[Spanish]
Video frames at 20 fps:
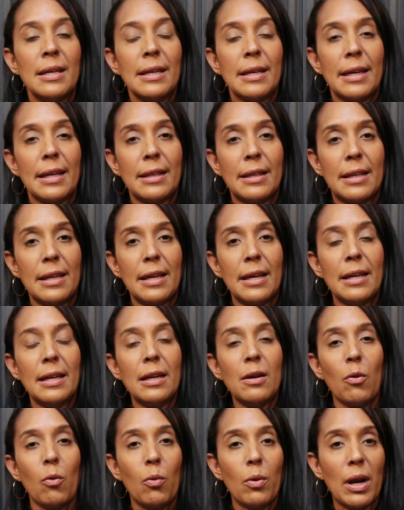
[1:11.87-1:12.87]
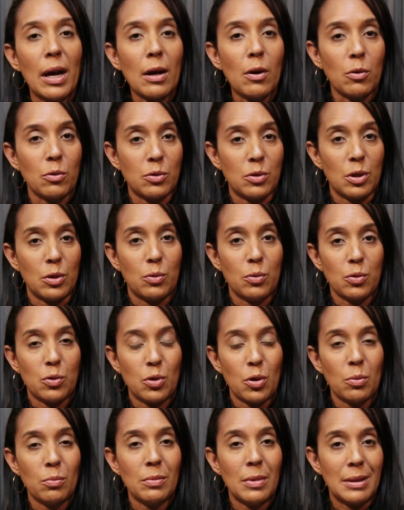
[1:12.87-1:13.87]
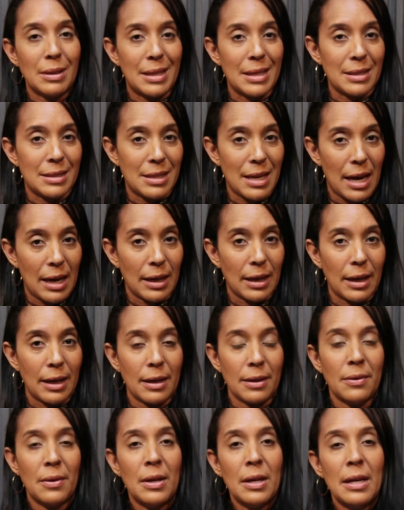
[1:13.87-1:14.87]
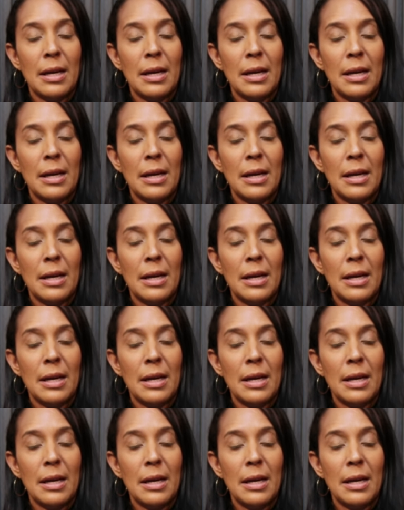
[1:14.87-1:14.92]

que tienen una constitución de sangre.